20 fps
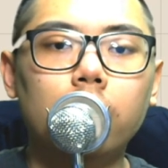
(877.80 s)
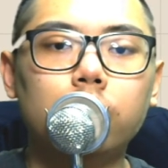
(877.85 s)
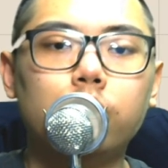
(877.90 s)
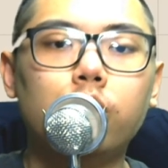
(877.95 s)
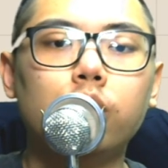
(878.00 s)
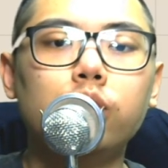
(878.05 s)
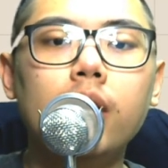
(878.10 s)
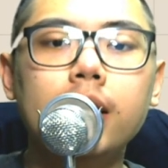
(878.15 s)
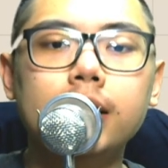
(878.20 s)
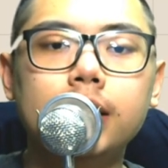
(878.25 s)

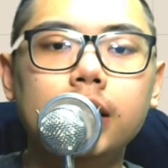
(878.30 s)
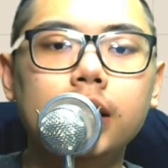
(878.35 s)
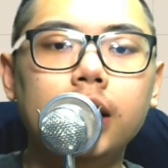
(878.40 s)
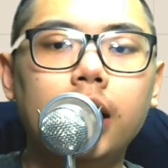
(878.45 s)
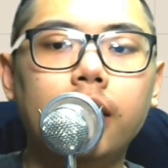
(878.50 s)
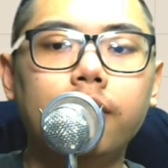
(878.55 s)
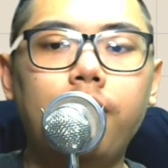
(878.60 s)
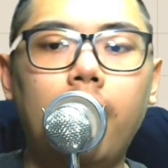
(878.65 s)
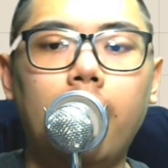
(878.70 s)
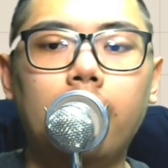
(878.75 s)
群创今
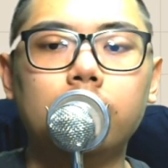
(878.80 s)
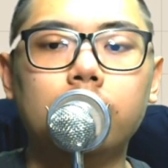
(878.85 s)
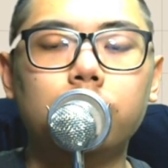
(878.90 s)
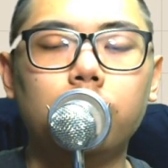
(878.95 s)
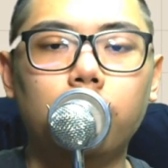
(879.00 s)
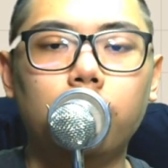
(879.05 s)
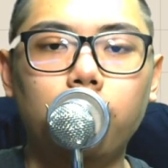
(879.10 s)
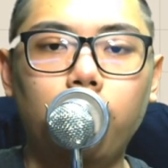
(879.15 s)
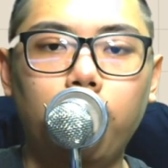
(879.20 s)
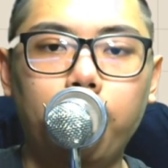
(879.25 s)
年法人
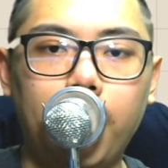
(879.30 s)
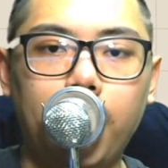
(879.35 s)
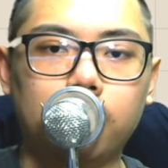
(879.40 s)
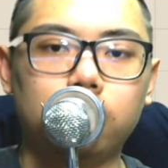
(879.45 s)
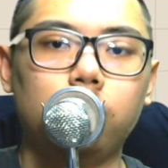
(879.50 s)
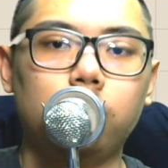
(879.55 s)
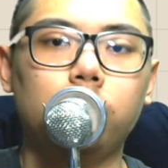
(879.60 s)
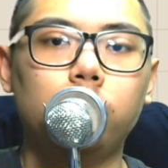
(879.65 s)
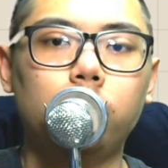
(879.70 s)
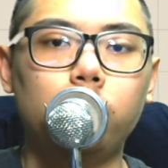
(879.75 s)
说过嘛，
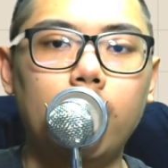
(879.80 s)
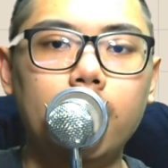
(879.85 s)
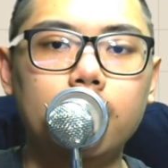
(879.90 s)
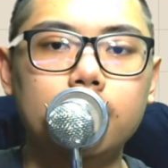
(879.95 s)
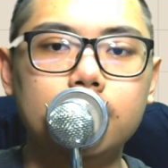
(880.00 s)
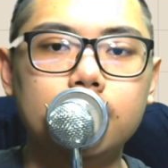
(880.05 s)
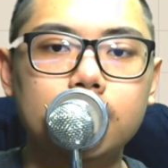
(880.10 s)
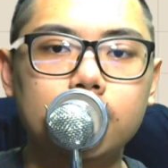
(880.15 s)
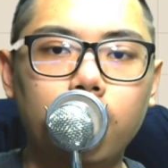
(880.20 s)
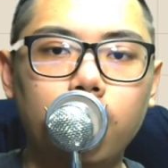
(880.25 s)
就是
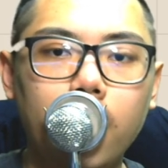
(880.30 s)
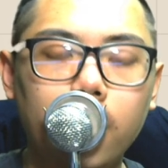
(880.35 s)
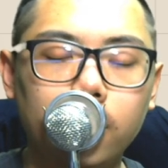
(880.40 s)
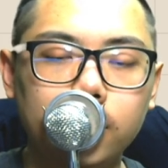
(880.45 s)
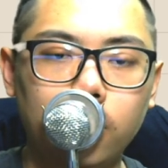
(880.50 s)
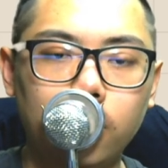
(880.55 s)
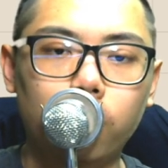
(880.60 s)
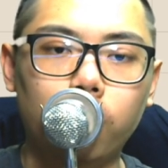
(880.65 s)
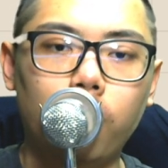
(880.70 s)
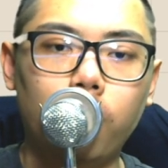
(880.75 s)
赚四块六
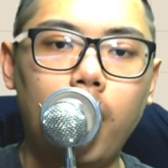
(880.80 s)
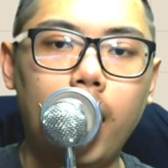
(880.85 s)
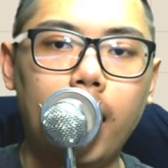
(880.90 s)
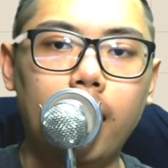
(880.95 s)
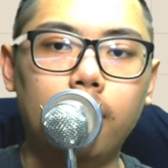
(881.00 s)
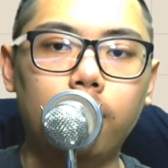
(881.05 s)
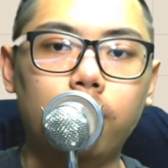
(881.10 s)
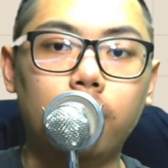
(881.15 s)
到五块，